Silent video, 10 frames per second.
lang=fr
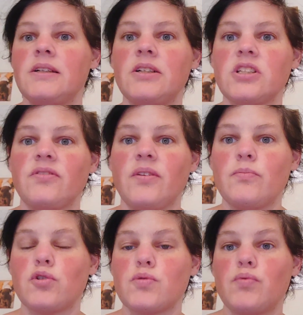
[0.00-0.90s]
euh, j'ai fait
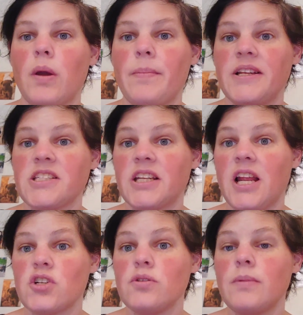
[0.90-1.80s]
bon je pourrais pas attirer de
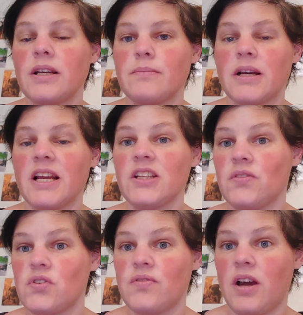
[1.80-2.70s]
l'argent ma, ma, carte
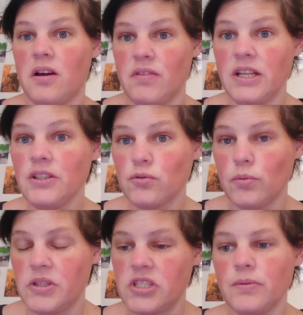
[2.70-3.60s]
va se faire avaler
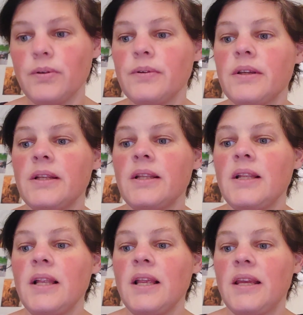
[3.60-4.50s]
automatiquement
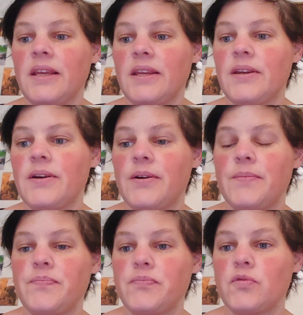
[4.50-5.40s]
et euh,
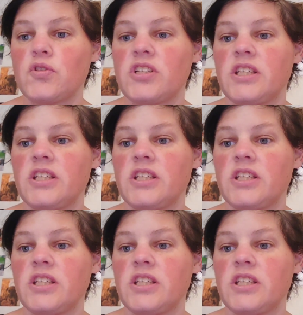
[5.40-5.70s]
donc